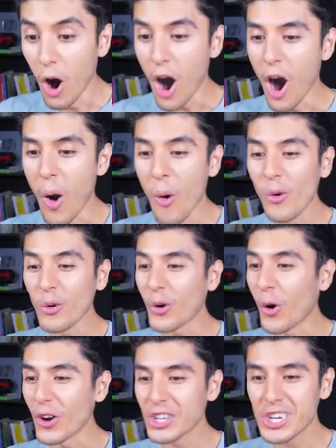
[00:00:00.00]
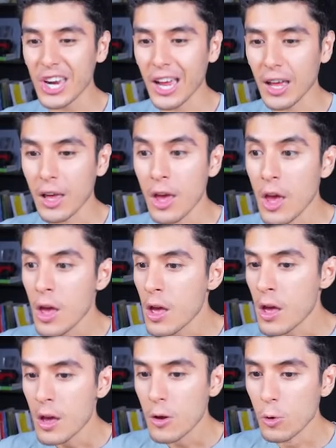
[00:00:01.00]
¡Oh, un coche!
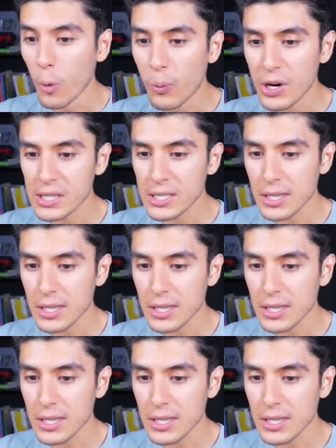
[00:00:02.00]
No puede